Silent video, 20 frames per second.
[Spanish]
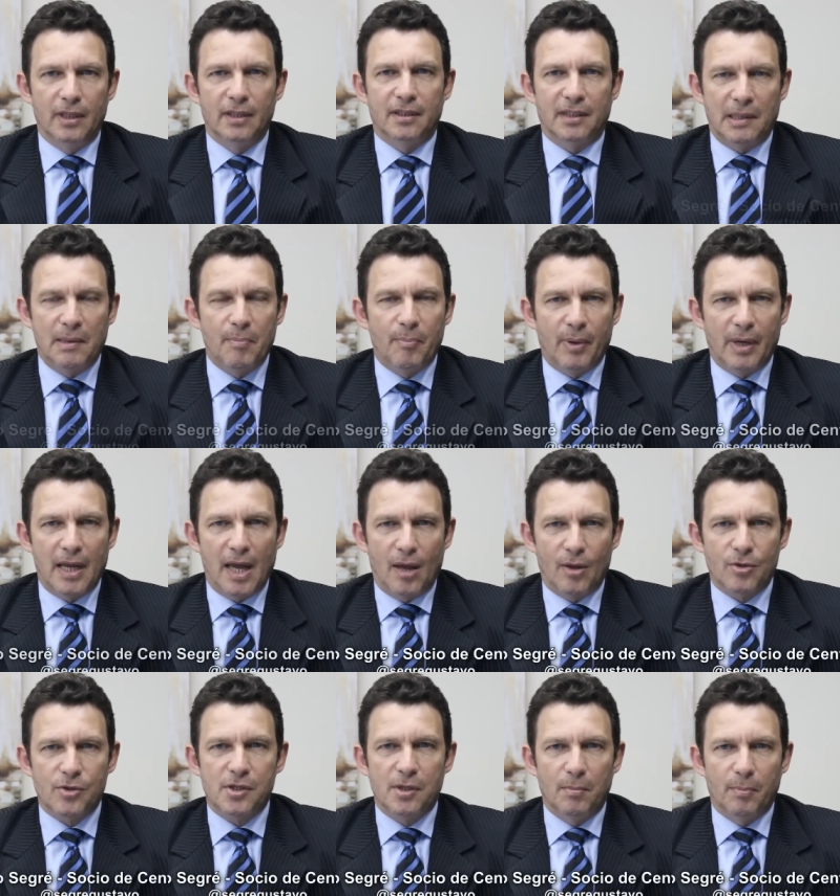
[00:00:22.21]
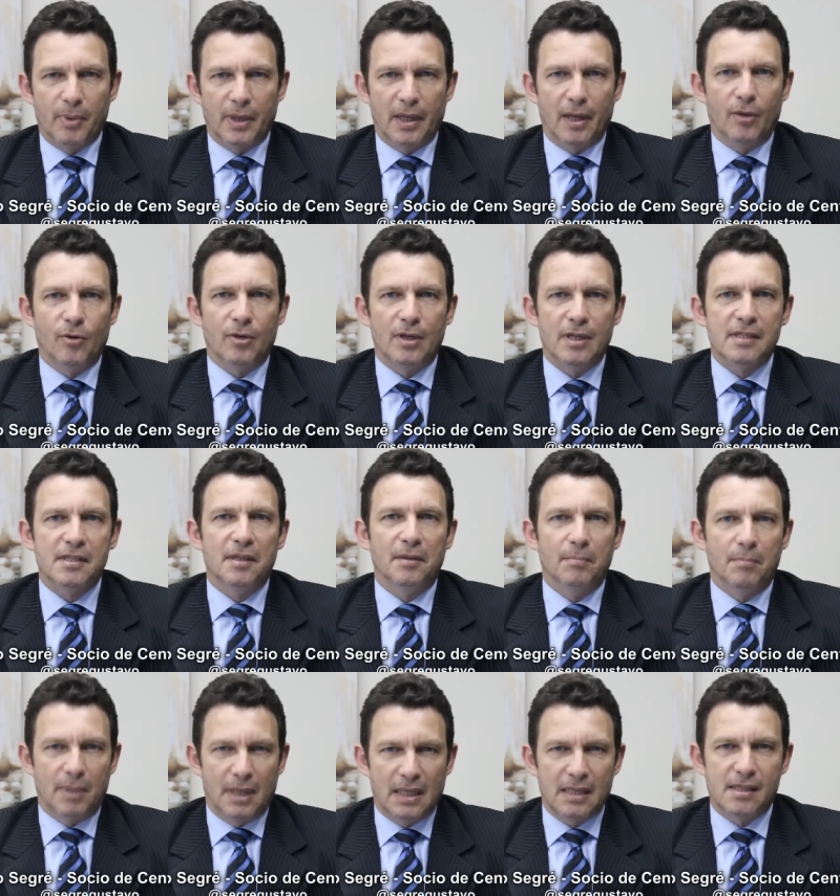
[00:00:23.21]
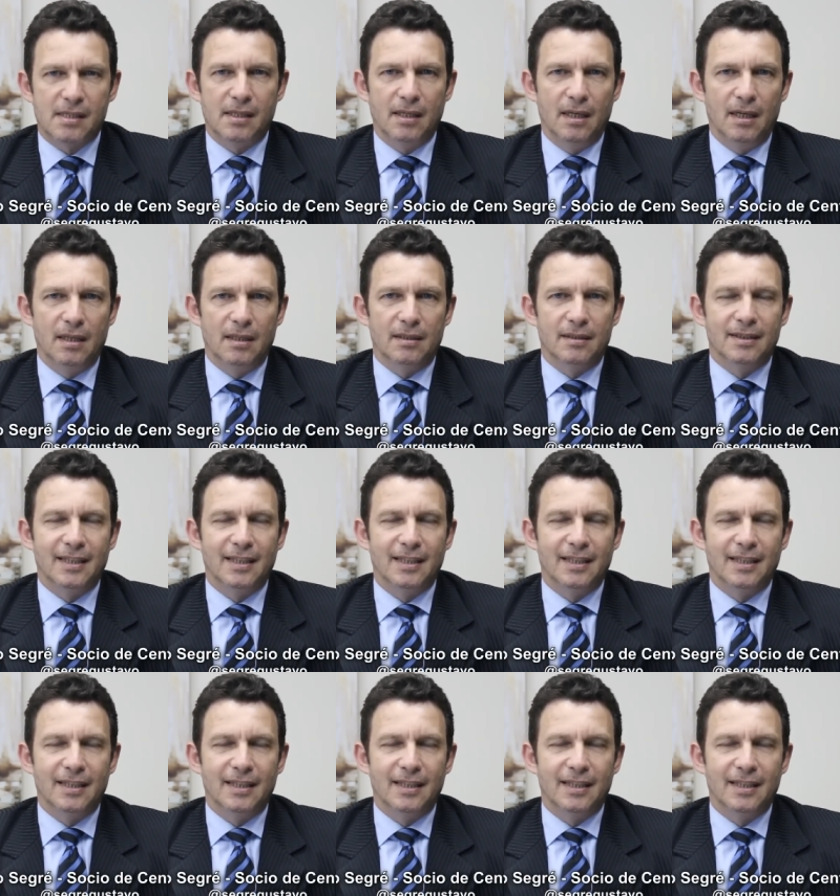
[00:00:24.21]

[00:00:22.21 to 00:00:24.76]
entre empleados y empleadores en Brasil